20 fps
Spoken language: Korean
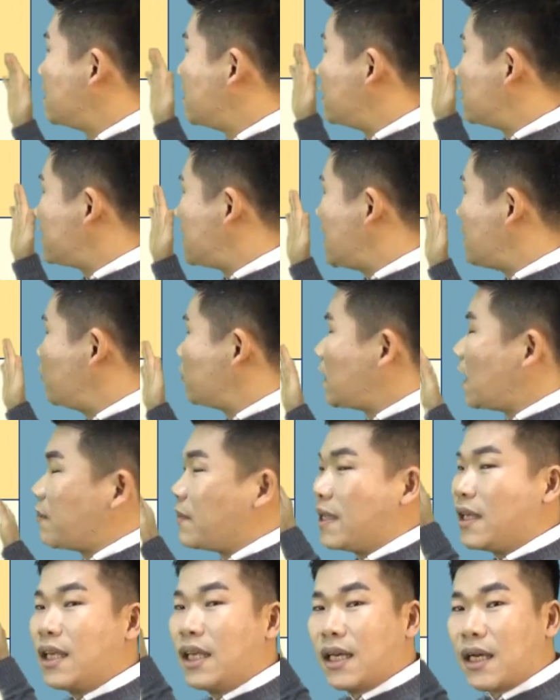세
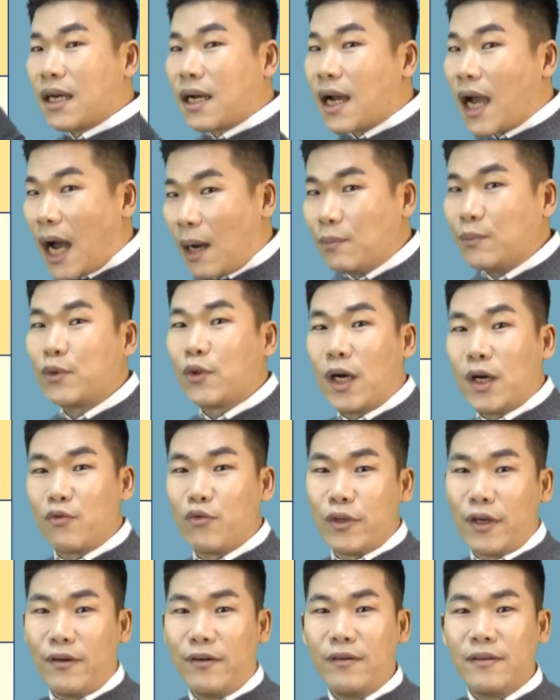부담이
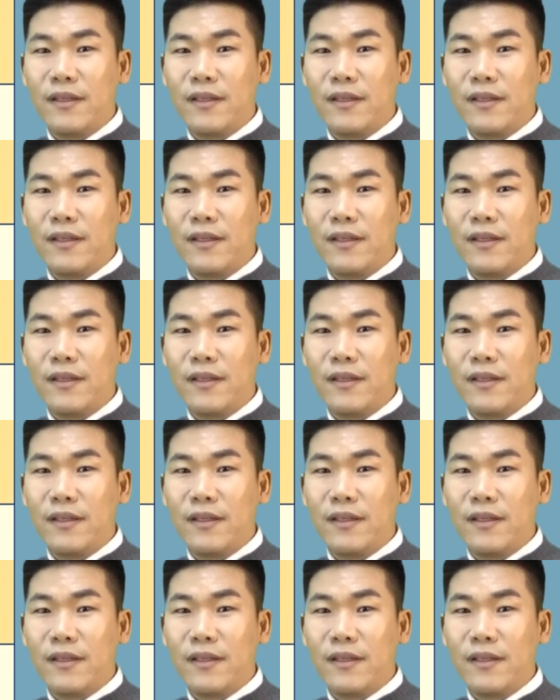감소하고요.